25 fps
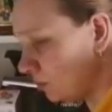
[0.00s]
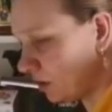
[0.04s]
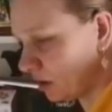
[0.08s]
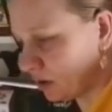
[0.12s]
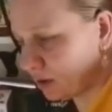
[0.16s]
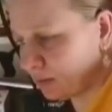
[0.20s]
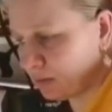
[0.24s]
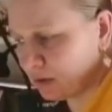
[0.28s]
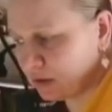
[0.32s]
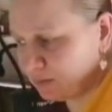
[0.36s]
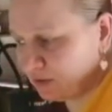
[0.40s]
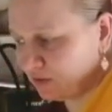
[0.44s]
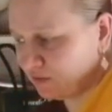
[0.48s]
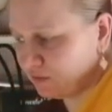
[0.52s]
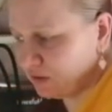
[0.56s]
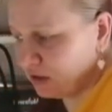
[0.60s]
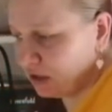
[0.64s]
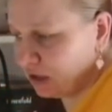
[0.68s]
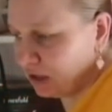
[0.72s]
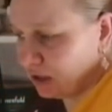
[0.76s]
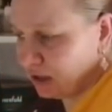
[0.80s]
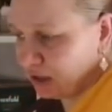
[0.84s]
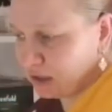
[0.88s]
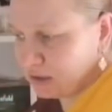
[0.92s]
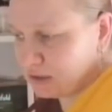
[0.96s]
У меня там
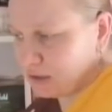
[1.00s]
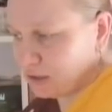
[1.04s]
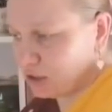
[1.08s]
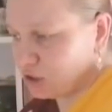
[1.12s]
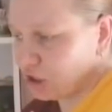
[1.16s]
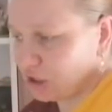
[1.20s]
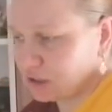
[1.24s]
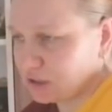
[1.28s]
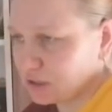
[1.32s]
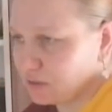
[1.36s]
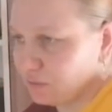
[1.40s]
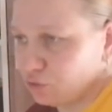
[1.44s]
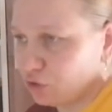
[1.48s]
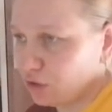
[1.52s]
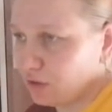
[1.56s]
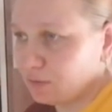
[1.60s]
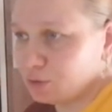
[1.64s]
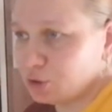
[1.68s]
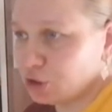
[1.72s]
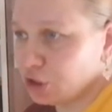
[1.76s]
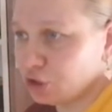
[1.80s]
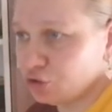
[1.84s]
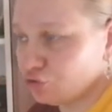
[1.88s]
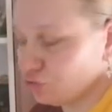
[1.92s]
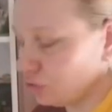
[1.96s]
отбивные есть. Я сейчас говорю, я
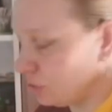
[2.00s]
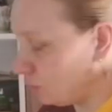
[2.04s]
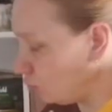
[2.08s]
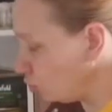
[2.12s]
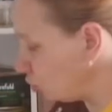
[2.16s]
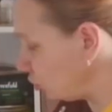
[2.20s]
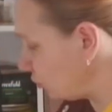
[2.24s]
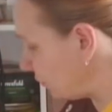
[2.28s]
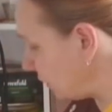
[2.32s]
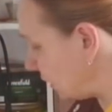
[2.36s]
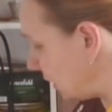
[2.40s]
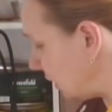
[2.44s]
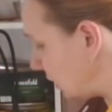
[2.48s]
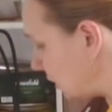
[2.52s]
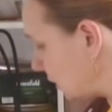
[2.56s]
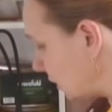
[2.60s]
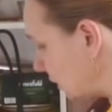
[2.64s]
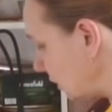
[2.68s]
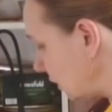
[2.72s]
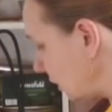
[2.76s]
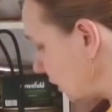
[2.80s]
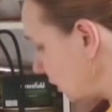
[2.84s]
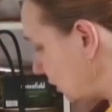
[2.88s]
вообще ничего не буду варить.